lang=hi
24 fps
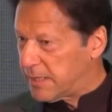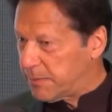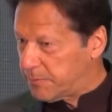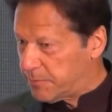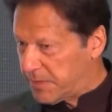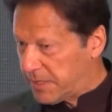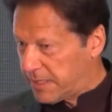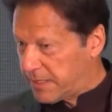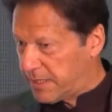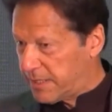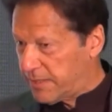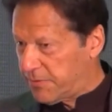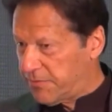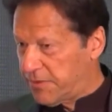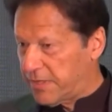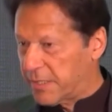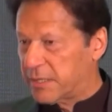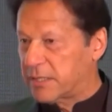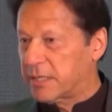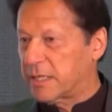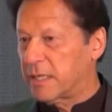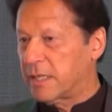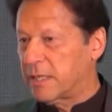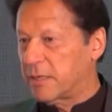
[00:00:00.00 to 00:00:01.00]
जब तक ये
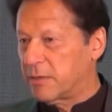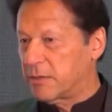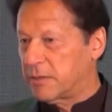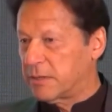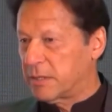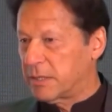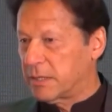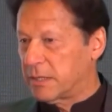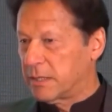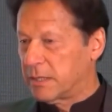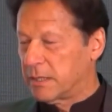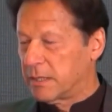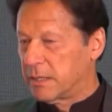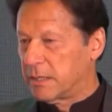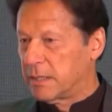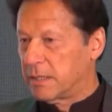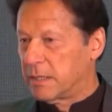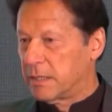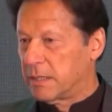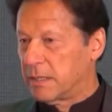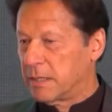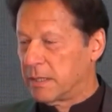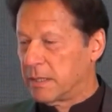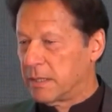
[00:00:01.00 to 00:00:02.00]
फंक्शन नहीं
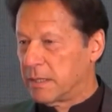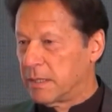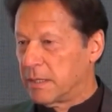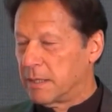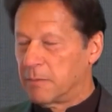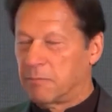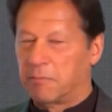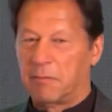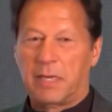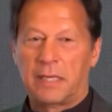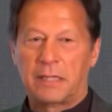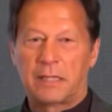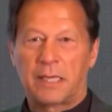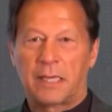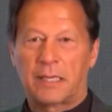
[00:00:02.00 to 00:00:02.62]
होती मैं